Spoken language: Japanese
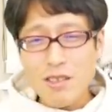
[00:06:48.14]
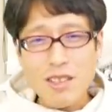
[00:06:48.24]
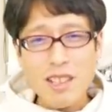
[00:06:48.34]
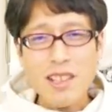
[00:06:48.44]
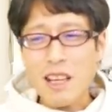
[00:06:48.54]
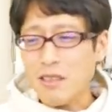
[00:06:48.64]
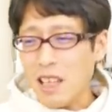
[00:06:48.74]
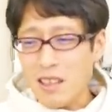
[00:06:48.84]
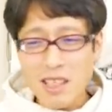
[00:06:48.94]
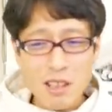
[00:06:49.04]
何ひゃく
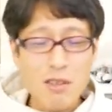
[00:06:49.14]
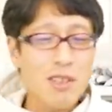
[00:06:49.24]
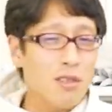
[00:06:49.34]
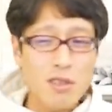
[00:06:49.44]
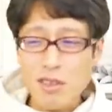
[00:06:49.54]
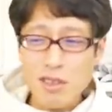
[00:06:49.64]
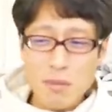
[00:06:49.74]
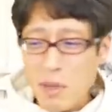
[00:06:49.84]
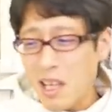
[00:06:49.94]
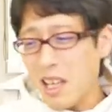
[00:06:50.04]
なんにんのうちの
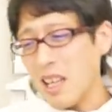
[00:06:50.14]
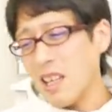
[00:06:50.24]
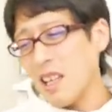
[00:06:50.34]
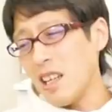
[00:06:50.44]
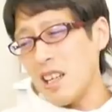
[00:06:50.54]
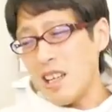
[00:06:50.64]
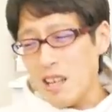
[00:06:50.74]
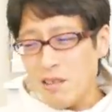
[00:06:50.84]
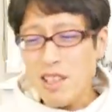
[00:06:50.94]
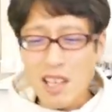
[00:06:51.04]
数名入
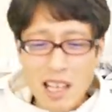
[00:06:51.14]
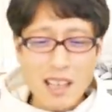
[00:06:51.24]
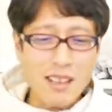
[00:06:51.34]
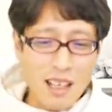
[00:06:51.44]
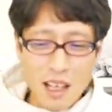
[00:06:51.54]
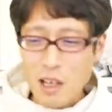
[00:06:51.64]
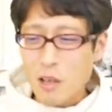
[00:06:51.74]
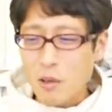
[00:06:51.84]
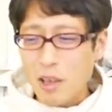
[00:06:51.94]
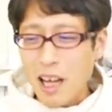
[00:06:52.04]
れる入れないって、
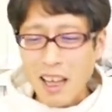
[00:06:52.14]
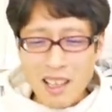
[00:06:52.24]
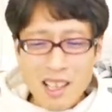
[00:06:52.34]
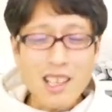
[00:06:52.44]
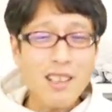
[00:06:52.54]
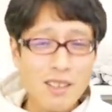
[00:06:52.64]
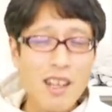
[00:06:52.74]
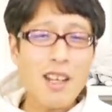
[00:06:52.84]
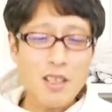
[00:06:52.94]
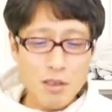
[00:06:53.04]
はっきり言っ
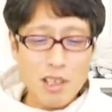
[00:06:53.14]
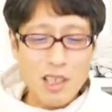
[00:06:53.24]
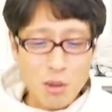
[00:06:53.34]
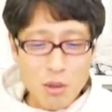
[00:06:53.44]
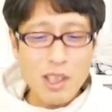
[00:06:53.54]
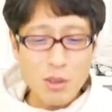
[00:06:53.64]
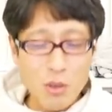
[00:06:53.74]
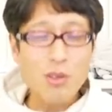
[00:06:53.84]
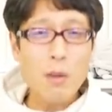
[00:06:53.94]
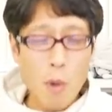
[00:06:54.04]
て菅総理に
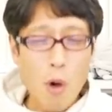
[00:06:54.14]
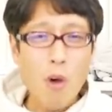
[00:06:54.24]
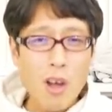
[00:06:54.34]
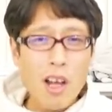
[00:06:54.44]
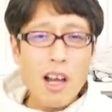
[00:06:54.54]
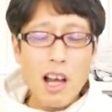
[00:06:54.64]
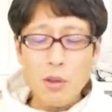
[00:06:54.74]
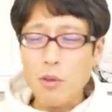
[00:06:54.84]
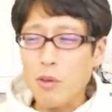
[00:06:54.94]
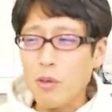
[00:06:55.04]
とっても、あ
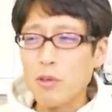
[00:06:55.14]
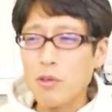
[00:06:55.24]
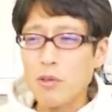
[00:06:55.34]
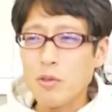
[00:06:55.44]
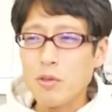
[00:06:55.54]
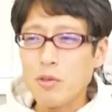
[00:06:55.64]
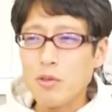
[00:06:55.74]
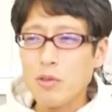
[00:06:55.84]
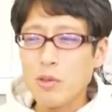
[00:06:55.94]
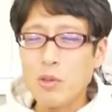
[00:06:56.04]
の、
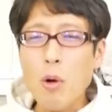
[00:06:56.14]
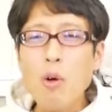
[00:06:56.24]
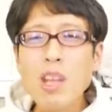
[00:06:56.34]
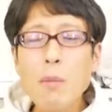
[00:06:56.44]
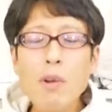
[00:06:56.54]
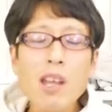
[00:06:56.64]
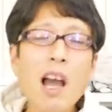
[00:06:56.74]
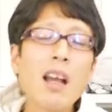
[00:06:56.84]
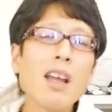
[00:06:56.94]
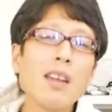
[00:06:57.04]
どうでもい
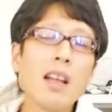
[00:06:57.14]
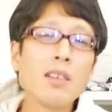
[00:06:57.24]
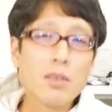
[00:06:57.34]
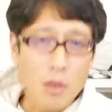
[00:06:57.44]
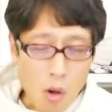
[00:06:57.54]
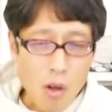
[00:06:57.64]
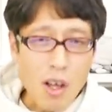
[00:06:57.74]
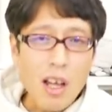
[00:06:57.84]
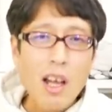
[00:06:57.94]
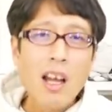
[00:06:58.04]
い案件なんですよ。
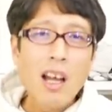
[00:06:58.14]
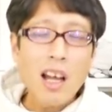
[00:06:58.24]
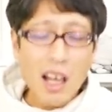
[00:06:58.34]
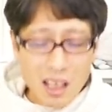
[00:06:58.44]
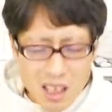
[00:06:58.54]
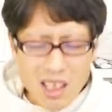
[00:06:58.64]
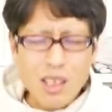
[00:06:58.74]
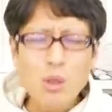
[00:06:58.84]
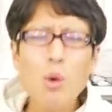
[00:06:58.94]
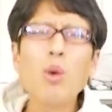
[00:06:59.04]
はっきり言っ
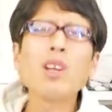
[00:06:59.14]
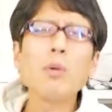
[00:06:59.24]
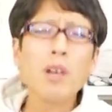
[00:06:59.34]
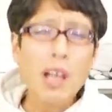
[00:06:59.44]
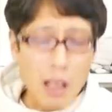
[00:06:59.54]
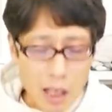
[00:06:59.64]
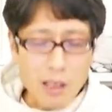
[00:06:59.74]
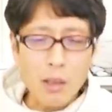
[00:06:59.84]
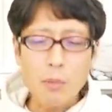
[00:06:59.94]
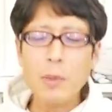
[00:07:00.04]
てどうでもいい案
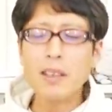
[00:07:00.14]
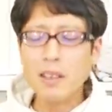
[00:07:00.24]
件なの。まあ、